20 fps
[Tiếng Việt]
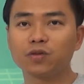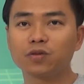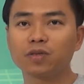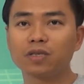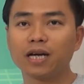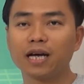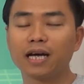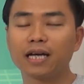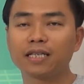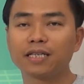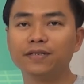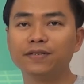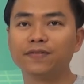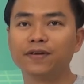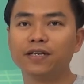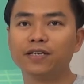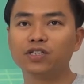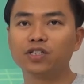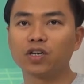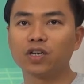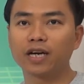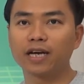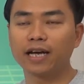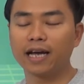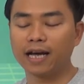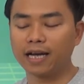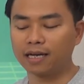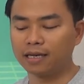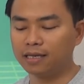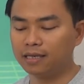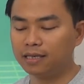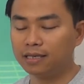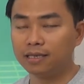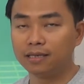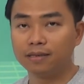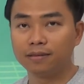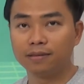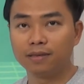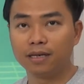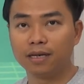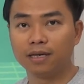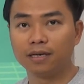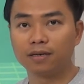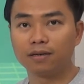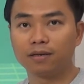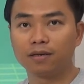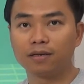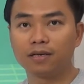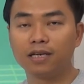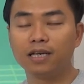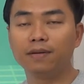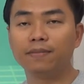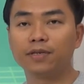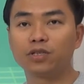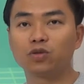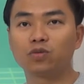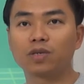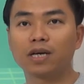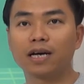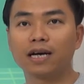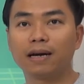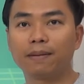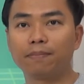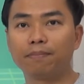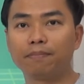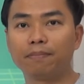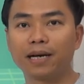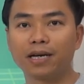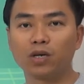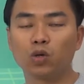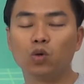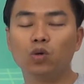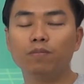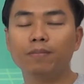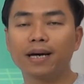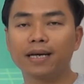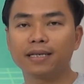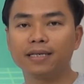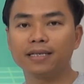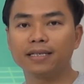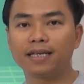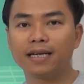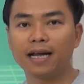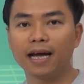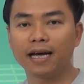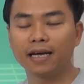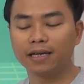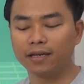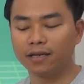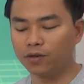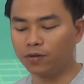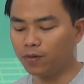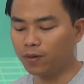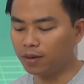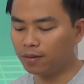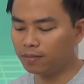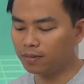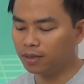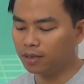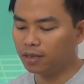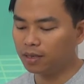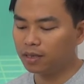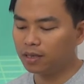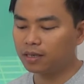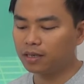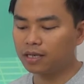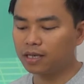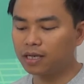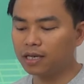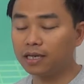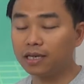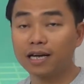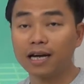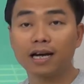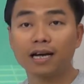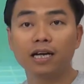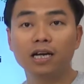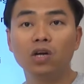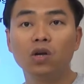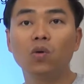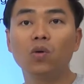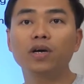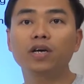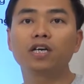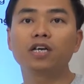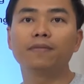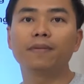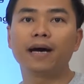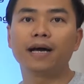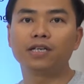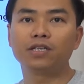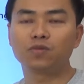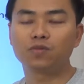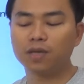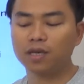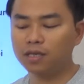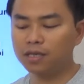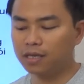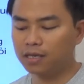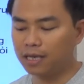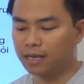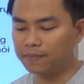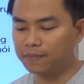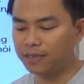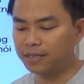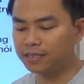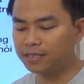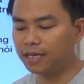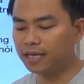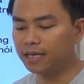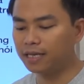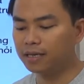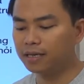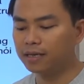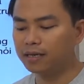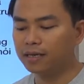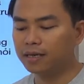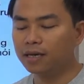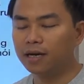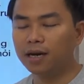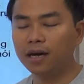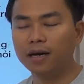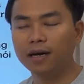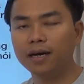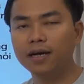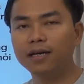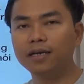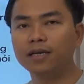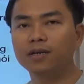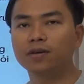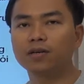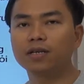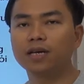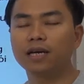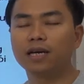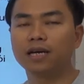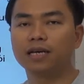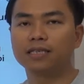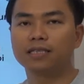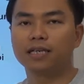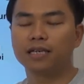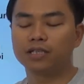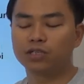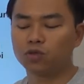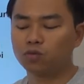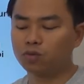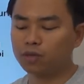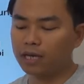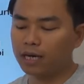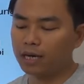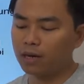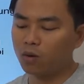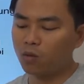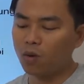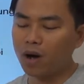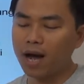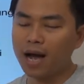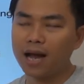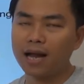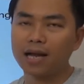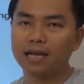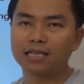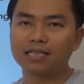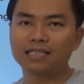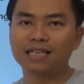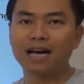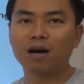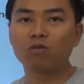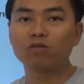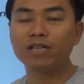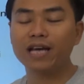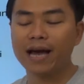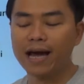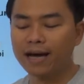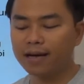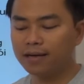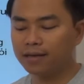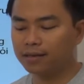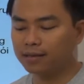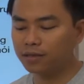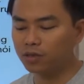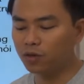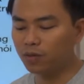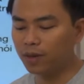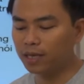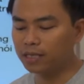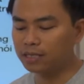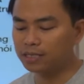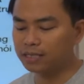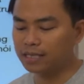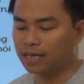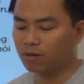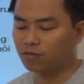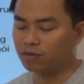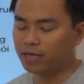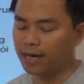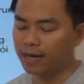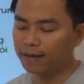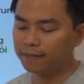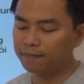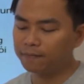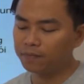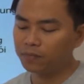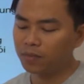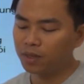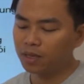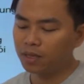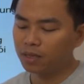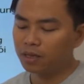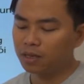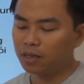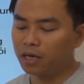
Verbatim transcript: chuyện chúng ta tư vấn cho khách hàng à, khi mà chúng ta gặp mặt đối mặt như thế này đúng không thế thì các cái lỗi cơ bản chúng ta thường gặp là gì ở đây thì có thể là dạ, chúng ta quá là sao nhãng đúng không ạ sao nhãng